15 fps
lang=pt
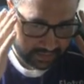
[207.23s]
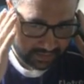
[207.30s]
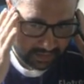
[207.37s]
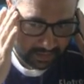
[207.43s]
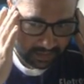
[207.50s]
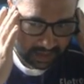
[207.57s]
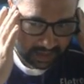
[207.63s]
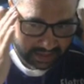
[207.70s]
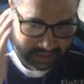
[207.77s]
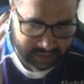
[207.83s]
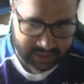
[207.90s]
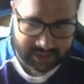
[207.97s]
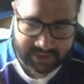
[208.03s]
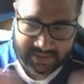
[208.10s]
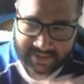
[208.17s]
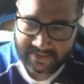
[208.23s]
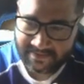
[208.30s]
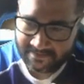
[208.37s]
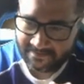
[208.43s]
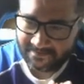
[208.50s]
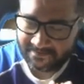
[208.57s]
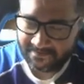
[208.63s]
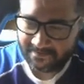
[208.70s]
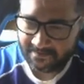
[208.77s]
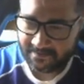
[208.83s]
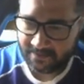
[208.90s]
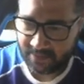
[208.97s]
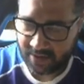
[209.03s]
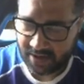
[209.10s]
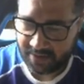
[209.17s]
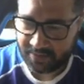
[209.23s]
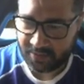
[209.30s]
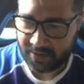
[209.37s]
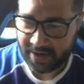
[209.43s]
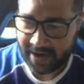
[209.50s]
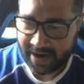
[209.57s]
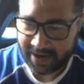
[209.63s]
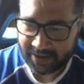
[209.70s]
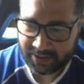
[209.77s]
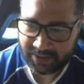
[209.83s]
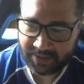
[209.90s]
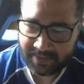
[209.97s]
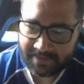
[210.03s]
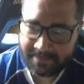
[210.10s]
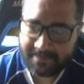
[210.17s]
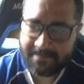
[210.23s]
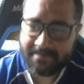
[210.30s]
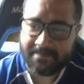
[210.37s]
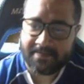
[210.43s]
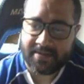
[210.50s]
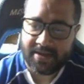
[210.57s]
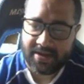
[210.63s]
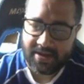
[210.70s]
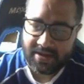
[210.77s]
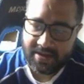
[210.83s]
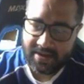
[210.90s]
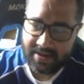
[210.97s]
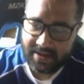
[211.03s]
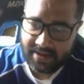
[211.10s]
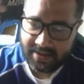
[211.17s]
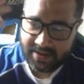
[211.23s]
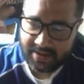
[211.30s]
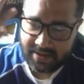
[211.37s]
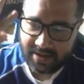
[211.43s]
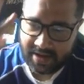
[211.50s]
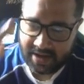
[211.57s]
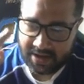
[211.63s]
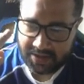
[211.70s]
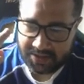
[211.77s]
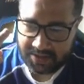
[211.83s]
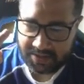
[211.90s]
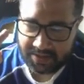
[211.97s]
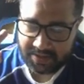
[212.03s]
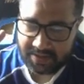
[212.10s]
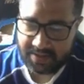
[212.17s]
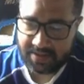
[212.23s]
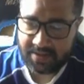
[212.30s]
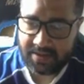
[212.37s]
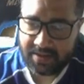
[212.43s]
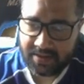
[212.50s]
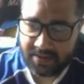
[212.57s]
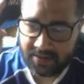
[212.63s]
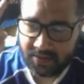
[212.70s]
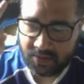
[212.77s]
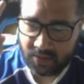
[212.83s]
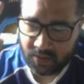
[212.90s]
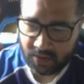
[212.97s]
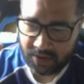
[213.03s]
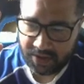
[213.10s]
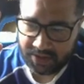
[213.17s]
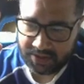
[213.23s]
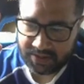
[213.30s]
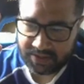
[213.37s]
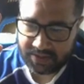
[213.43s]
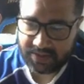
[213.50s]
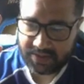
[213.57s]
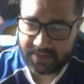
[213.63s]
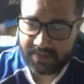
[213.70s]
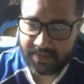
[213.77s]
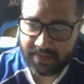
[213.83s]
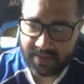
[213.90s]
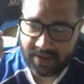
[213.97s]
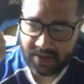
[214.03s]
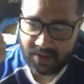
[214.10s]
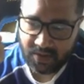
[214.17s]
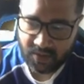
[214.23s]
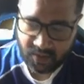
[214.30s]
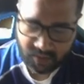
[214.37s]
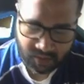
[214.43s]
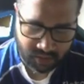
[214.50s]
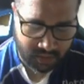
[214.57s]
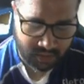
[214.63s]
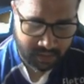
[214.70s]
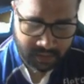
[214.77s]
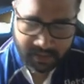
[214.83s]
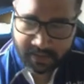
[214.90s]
Vamos lá, né, gente? Bora pro react. 3 2 1